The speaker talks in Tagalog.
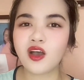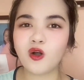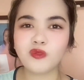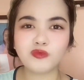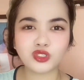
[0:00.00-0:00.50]

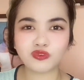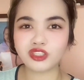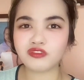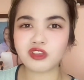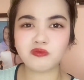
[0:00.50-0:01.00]
almost
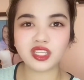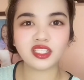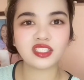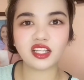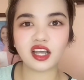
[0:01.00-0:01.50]
45
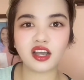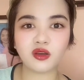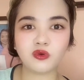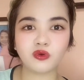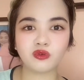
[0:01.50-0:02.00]
minutes lang
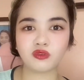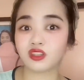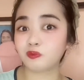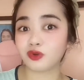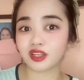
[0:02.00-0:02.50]
akong
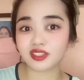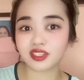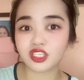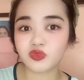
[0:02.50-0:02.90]
nag-process